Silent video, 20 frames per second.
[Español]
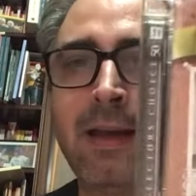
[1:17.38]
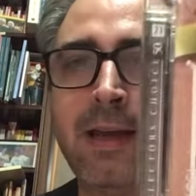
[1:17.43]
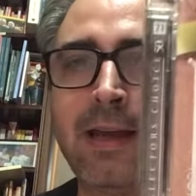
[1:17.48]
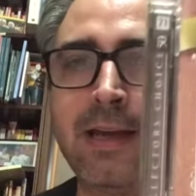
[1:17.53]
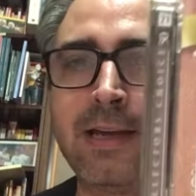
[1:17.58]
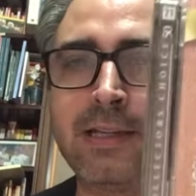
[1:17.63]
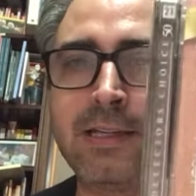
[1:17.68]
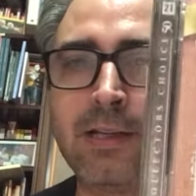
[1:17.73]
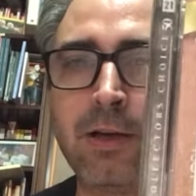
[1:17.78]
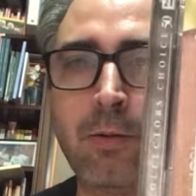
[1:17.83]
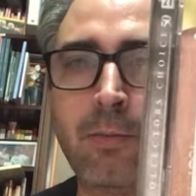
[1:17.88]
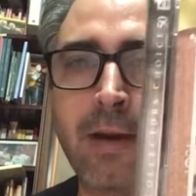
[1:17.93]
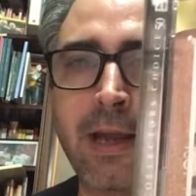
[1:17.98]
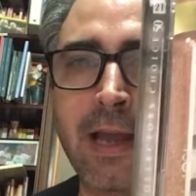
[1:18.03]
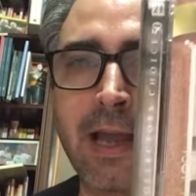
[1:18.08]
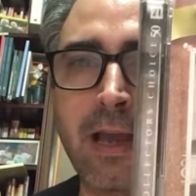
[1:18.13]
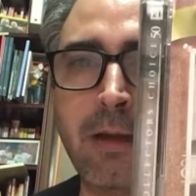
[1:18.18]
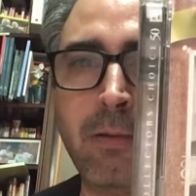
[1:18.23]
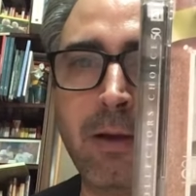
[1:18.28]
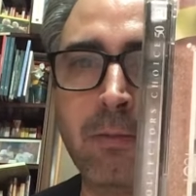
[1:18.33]
este hombre
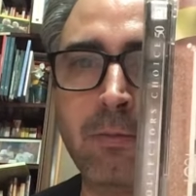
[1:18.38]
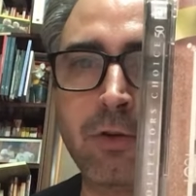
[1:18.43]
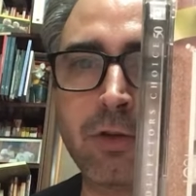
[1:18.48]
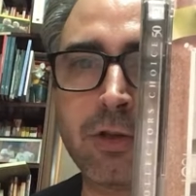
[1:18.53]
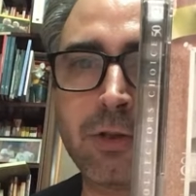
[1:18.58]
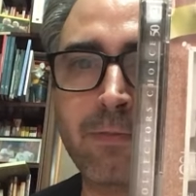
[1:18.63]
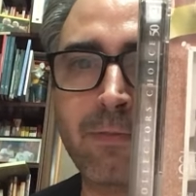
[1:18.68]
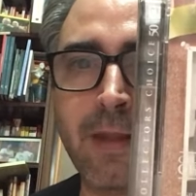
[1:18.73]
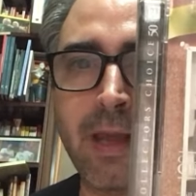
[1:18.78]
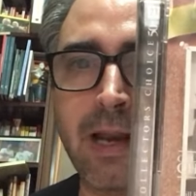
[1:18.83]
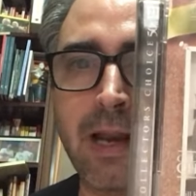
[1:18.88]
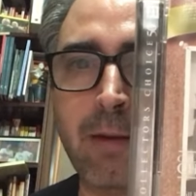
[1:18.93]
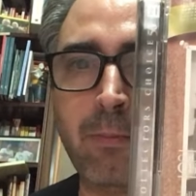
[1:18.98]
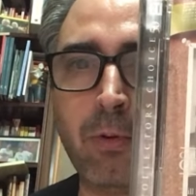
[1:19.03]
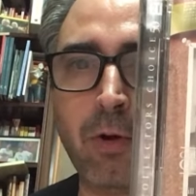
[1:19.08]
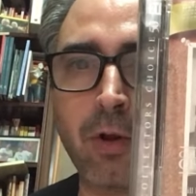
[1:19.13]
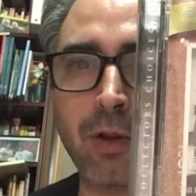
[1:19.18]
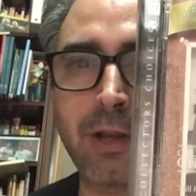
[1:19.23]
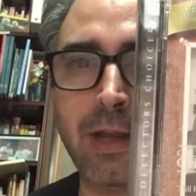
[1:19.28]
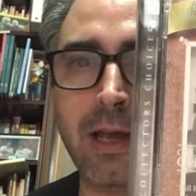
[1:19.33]
que ahí vemos en la
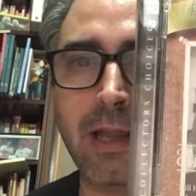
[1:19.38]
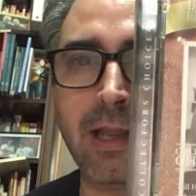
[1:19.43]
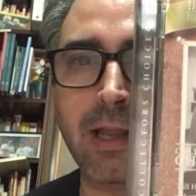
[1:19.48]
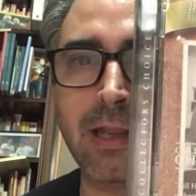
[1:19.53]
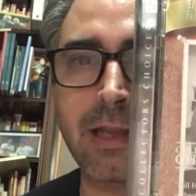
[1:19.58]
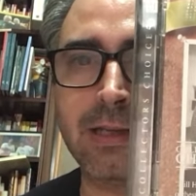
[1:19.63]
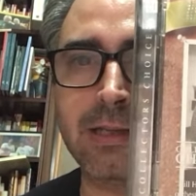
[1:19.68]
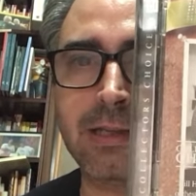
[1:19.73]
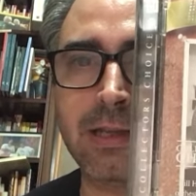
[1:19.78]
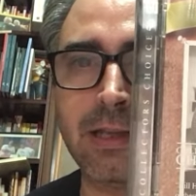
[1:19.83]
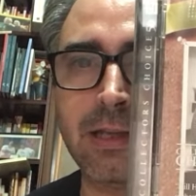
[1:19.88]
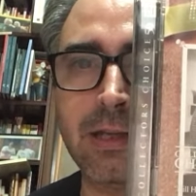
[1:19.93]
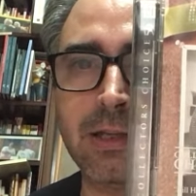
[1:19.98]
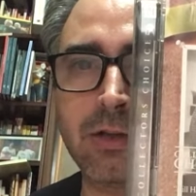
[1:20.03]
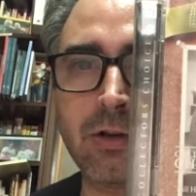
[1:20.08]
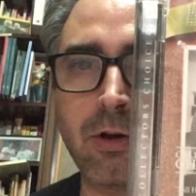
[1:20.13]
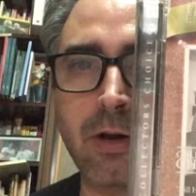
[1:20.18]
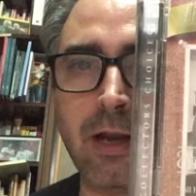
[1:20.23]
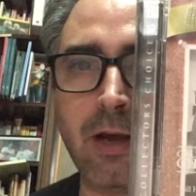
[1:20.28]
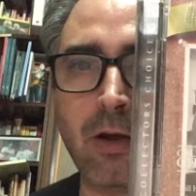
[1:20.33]
portada de este
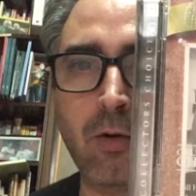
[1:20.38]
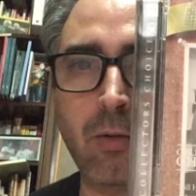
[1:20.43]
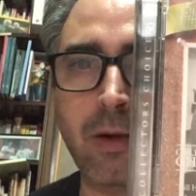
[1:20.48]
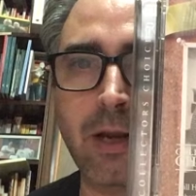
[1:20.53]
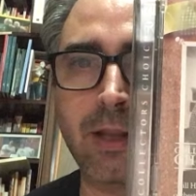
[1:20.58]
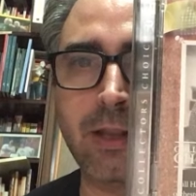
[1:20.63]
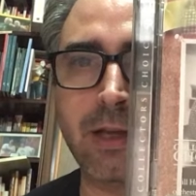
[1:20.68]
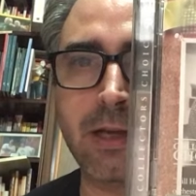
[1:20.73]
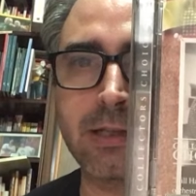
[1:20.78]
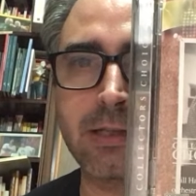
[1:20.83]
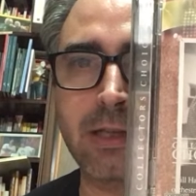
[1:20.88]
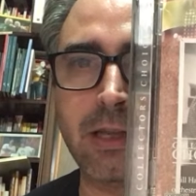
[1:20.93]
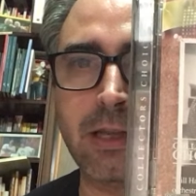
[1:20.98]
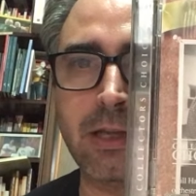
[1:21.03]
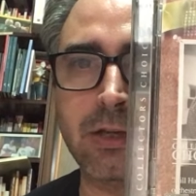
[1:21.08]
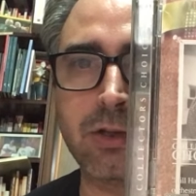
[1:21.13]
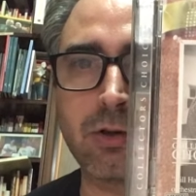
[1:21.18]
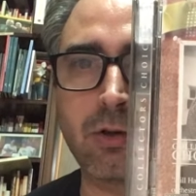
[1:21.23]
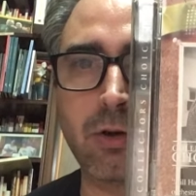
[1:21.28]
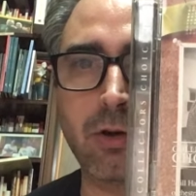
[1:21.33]
disco, en la cubierta de este
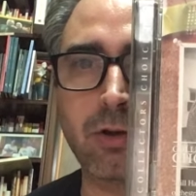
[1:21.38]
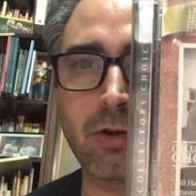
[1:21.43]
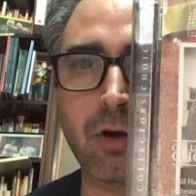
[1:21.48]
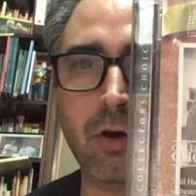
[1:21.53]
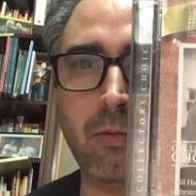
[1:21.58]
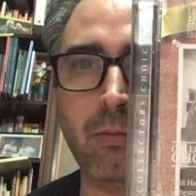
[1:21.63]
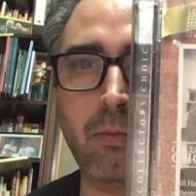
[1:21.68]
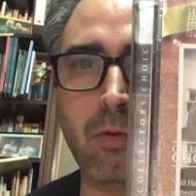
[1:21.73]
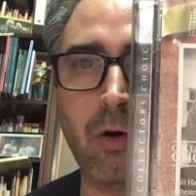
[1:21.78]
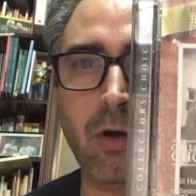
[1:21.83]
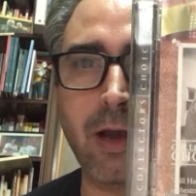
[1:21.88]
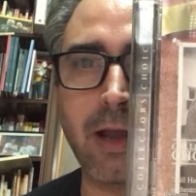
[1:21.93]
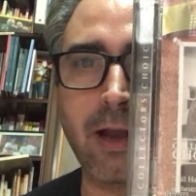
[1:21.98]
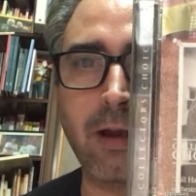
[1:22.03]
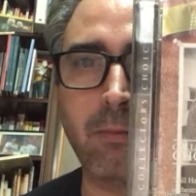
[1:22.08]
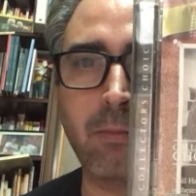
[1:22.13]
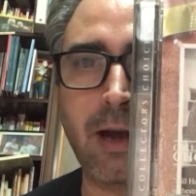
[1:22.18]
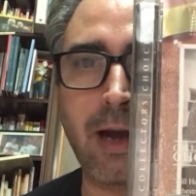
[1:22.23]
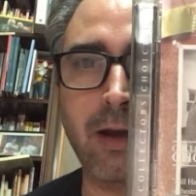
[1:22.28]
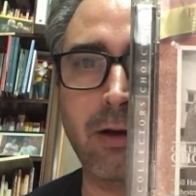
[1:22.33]
disco, trombón en
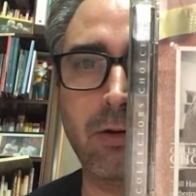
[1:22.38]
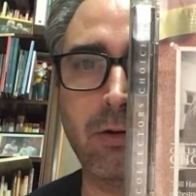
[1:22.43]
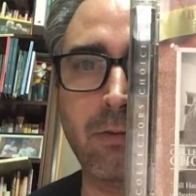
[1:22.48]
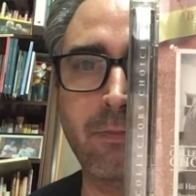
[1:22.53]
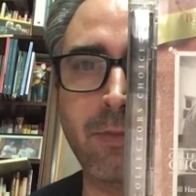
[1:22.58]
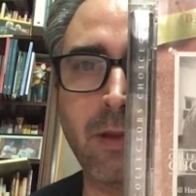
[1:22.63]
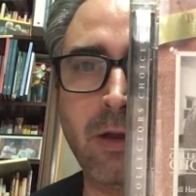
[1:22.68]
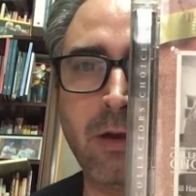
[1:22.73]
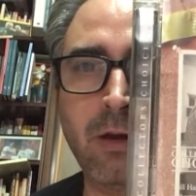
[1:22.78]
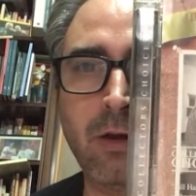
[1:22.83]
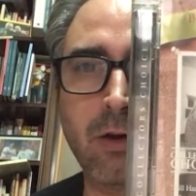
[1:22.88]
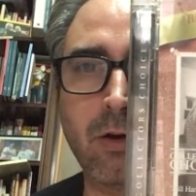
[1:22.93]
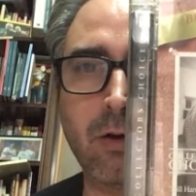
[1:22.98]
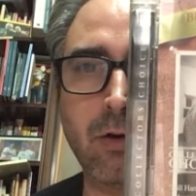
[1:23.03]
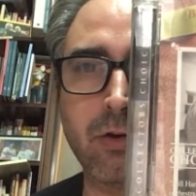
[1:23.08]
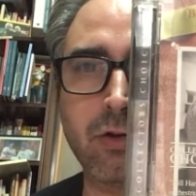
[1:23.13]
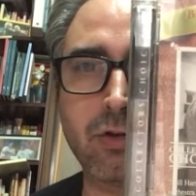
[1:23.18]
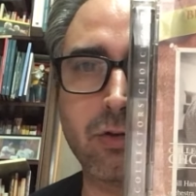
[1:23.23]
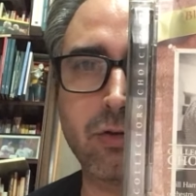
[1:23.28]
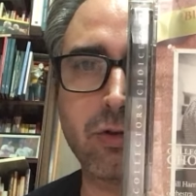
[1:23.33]
mano,
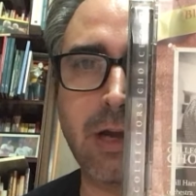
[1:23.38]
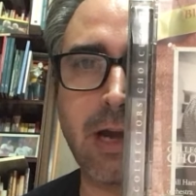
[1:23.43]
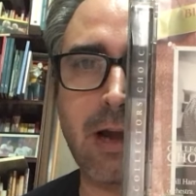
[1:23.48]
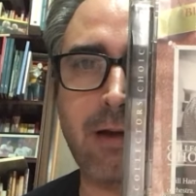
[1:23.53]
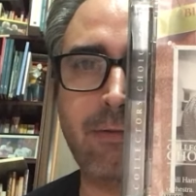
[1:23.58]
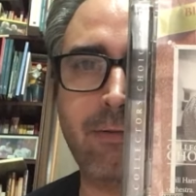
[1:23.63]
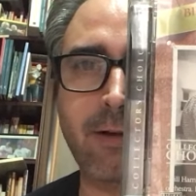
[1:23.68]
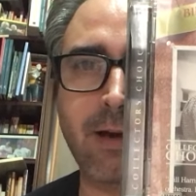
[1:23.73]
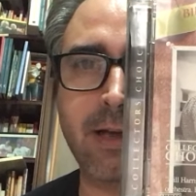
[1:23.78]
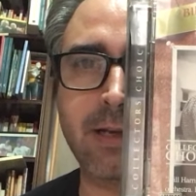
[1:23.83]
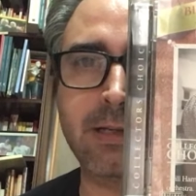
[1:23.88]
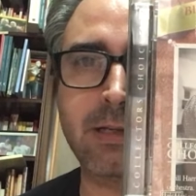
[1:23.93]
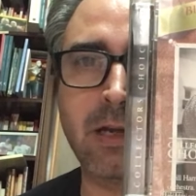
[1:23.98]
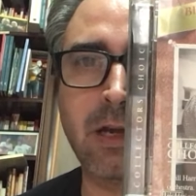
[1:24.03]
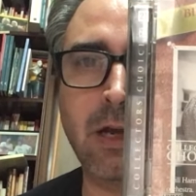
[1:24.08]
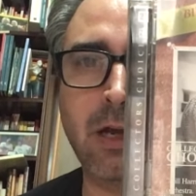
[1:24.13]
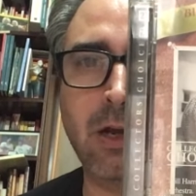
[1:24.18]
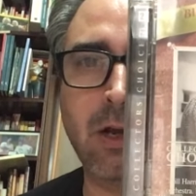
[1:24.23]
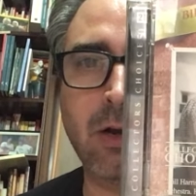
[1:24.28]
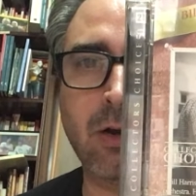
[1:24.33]
con sus gafas,
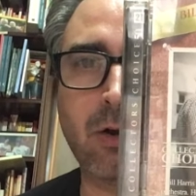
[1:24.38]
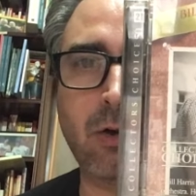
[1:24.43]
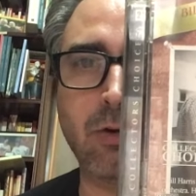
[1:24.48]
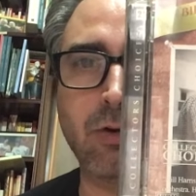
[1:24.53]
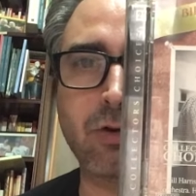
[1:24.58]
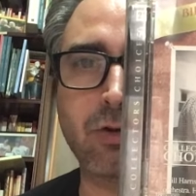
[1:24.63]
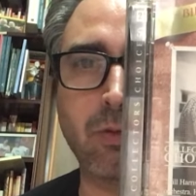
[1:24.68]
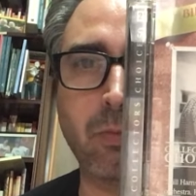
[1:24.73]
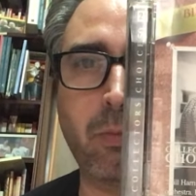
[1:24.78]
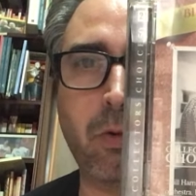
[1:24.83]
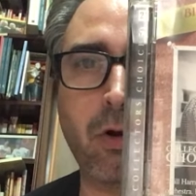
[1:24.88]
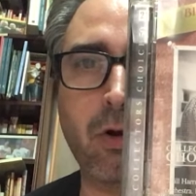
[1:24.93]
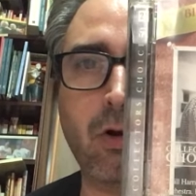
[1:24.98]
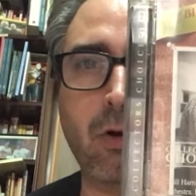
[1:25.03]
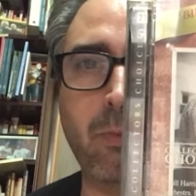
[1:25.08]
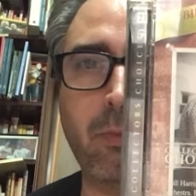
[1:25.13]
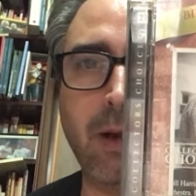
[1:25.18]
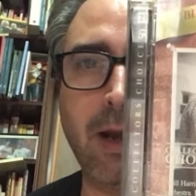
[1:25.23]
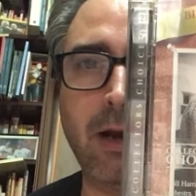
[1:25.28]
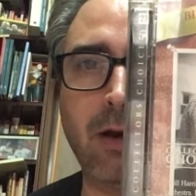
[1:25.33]
con su
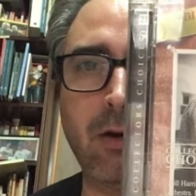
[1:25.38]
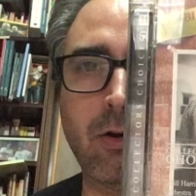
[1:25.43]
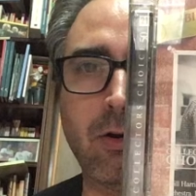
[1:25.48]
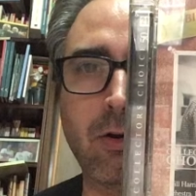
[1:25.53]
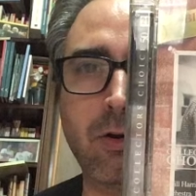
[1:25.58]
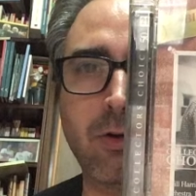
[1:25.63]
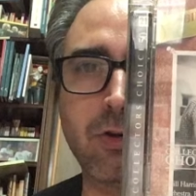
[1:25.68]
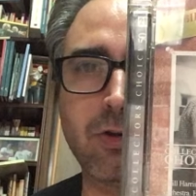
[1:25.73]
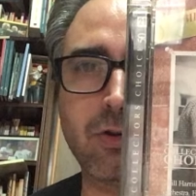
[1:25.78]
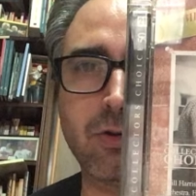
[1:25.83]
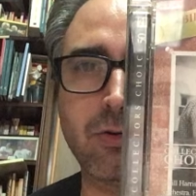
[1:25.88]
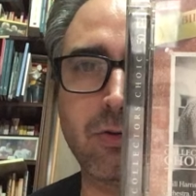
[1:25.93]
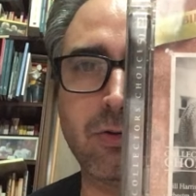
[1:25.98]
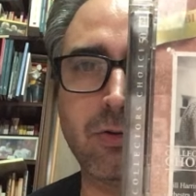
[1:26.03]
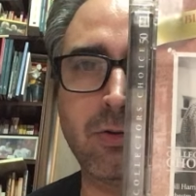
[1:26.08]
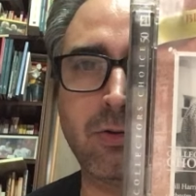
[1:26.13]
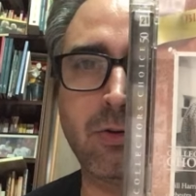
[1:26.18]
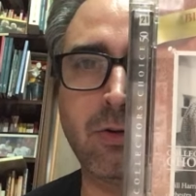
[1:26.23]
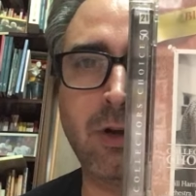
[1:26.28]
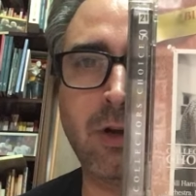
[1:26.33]
poco pelo, con
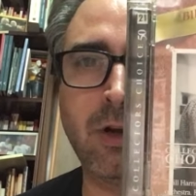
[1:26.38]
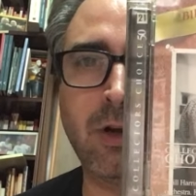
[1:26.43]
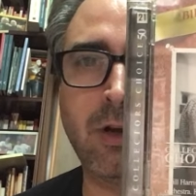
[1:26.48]
su